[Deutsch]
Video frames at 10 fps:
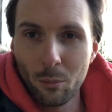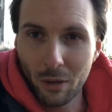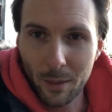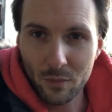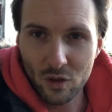
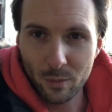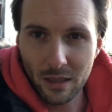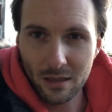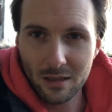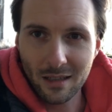Bleibt
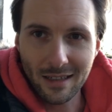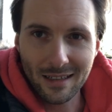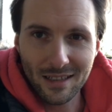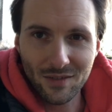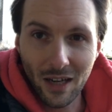gespannt,
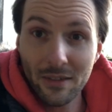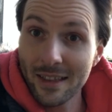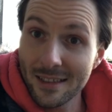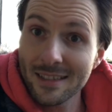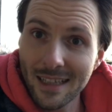denn das
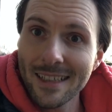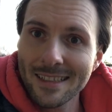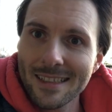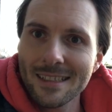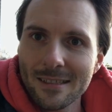Fahrwerk ist
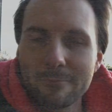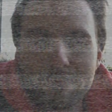nice.